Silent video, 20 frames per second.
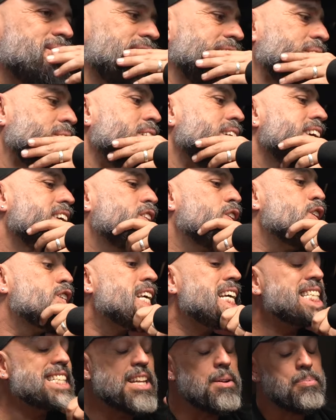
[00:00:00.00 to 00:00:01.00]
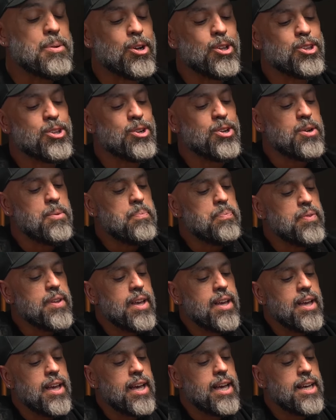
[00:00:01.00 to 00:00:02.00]
exacto. Entonces, de pronto,
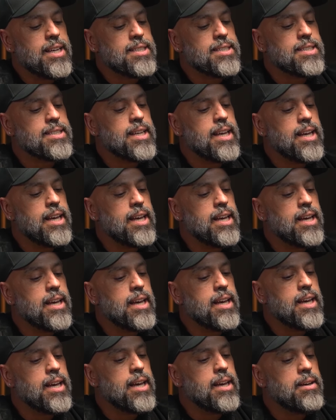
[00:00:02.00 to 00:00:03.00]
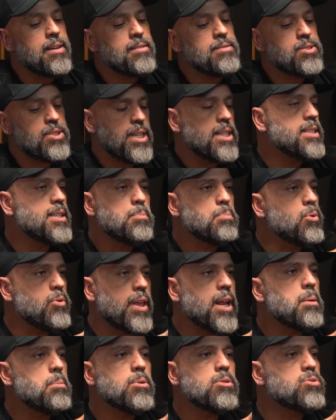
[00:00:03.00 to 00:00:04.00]
este, sí, si
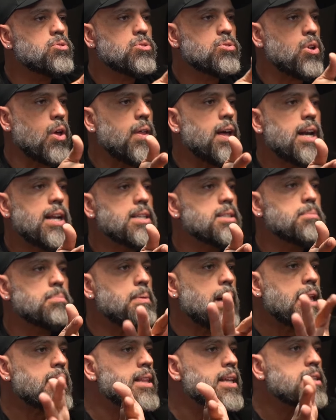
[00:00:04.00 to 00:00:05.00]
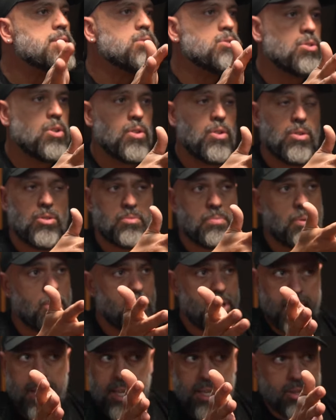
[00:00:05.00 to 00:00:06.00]
pudiéramos todas las bandas o todos los
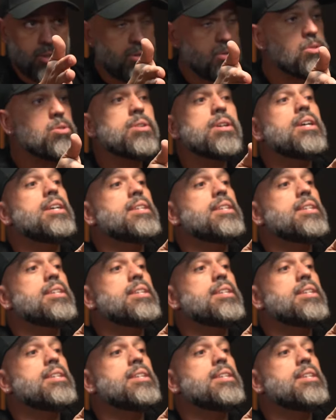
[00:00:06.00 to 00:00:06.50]
proyectos